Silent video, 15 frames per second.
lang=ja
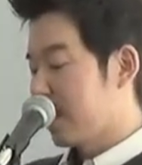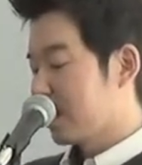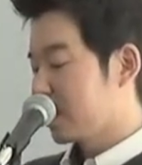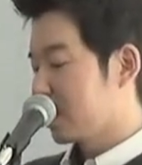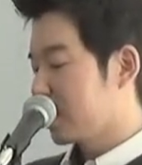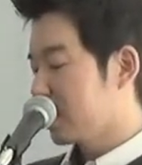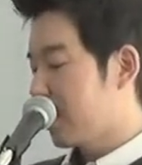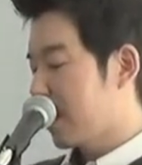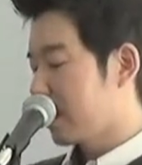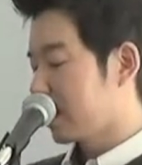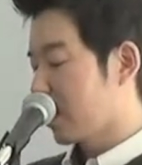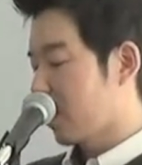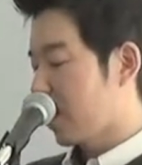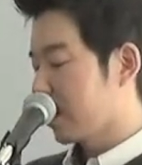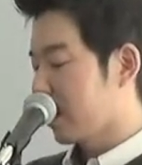すべ
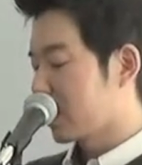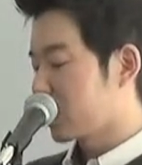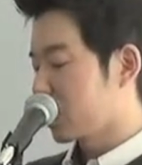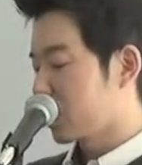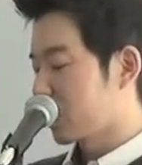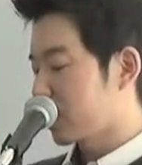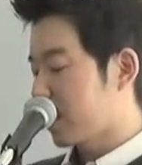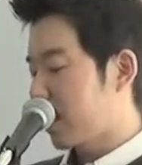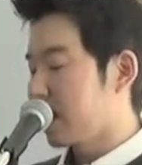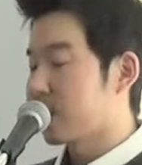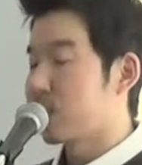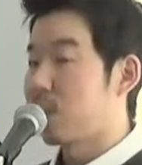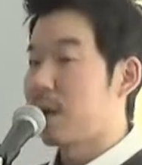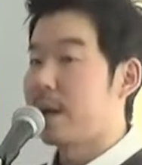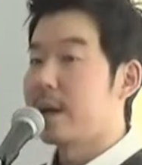ては歴史の最
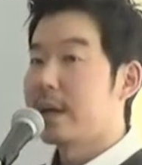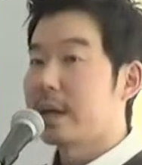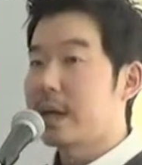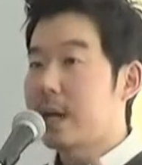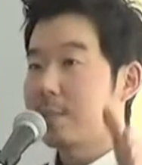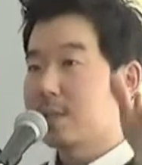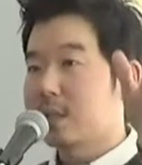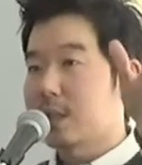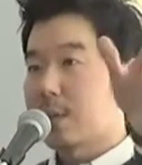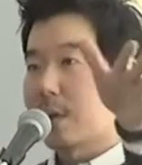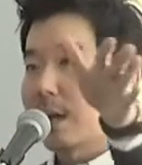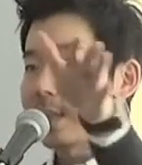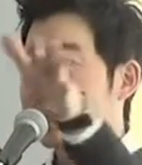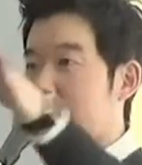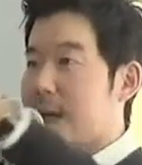後は神様
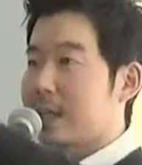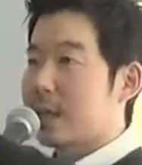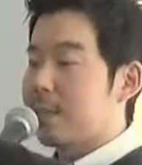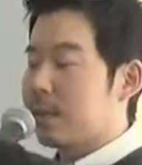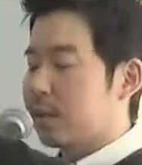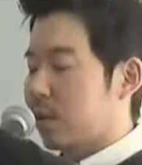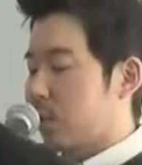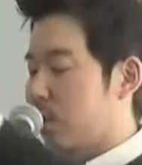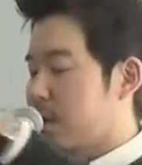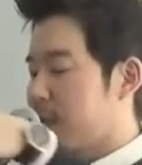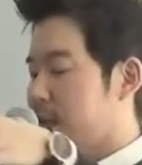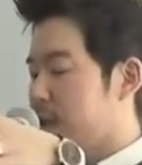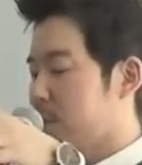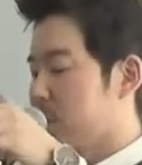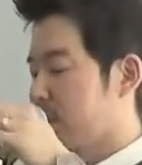が定めておら
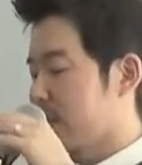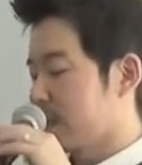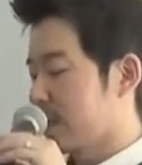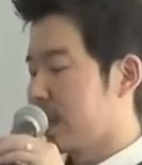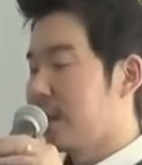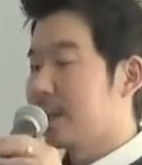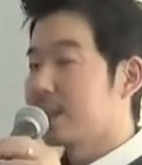れるのです。